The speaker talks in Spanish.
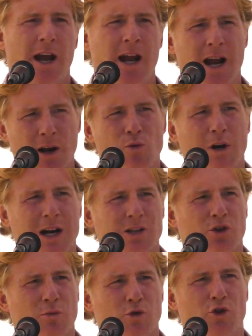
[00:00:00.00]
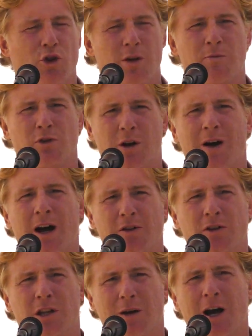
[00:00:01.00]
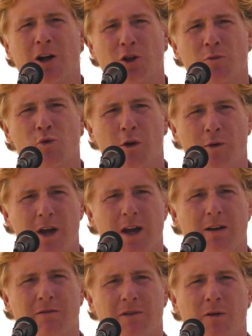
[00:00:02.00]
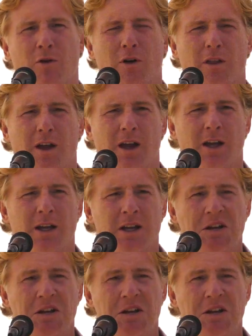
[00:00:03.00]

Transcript: en algún caso mucho tiempo trabajando y trabajando muy bien en favor de,